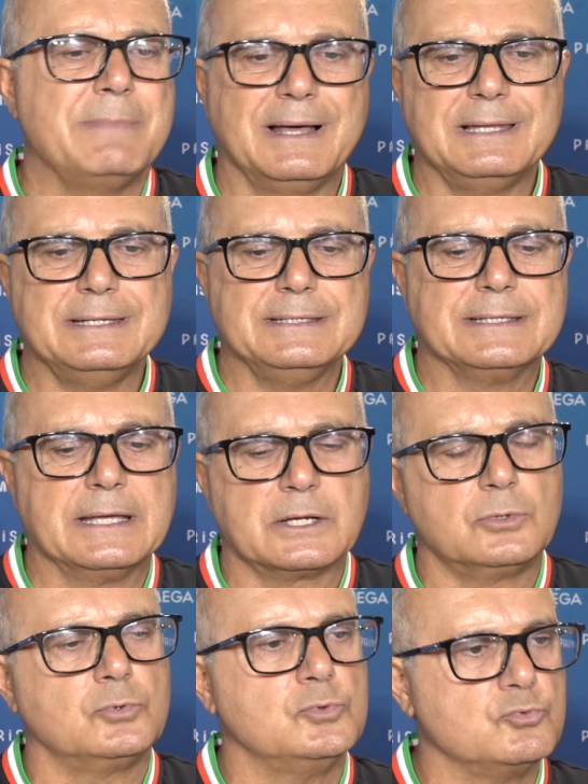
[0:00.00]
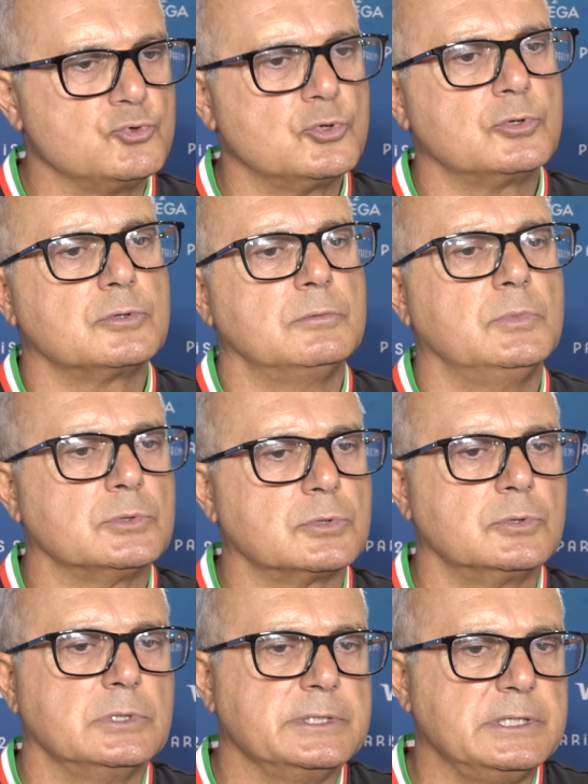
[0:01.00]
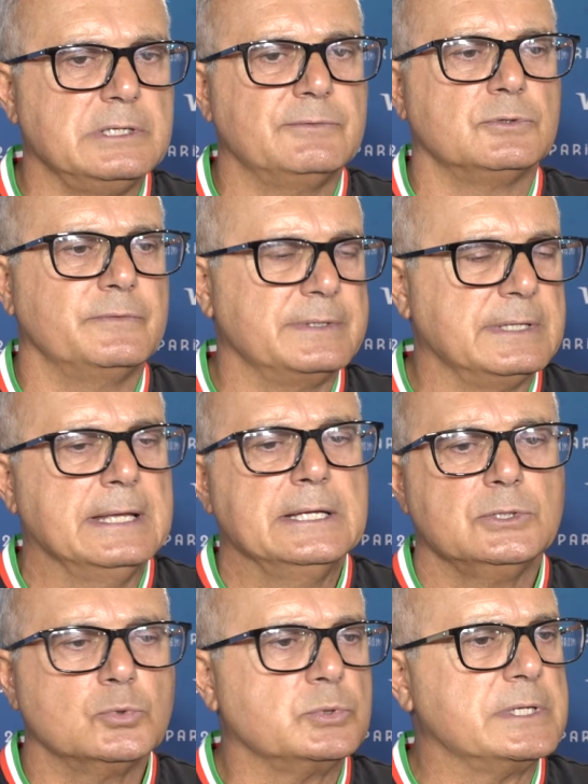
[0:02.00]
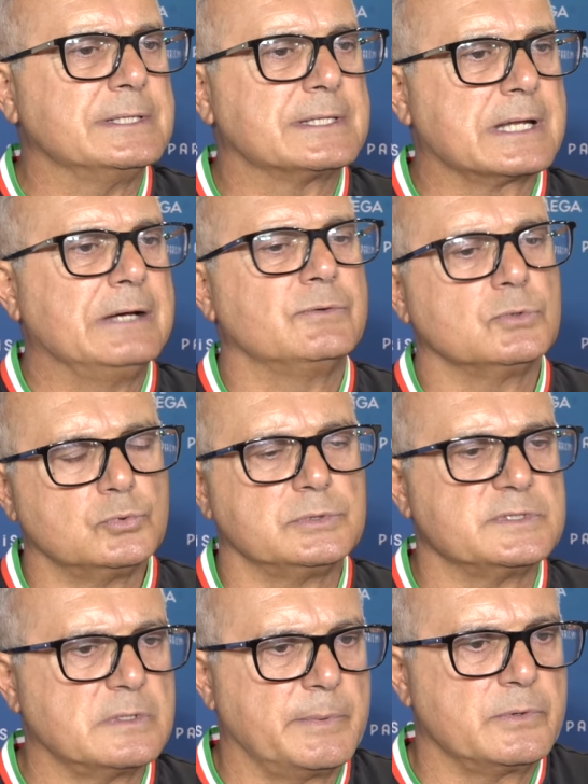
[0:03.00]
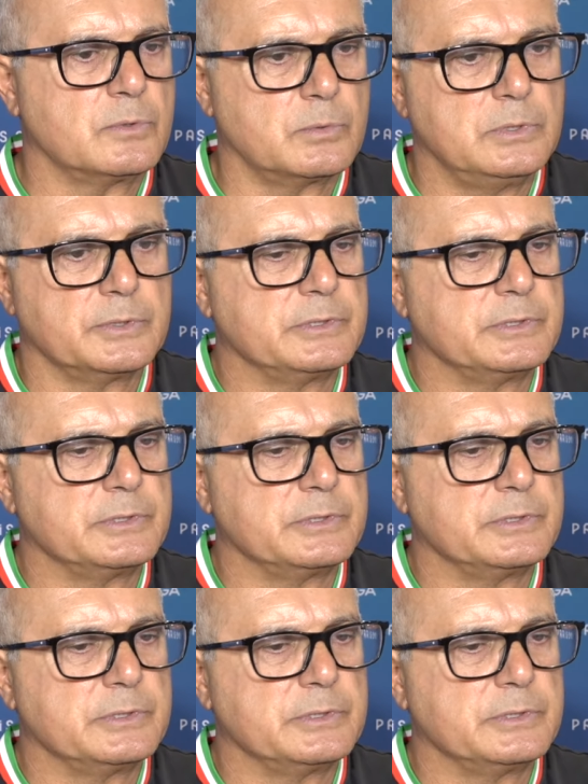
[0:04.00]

ma all'interno di un gioco molto collettivo dove tutti entravano, tutti sapevano quello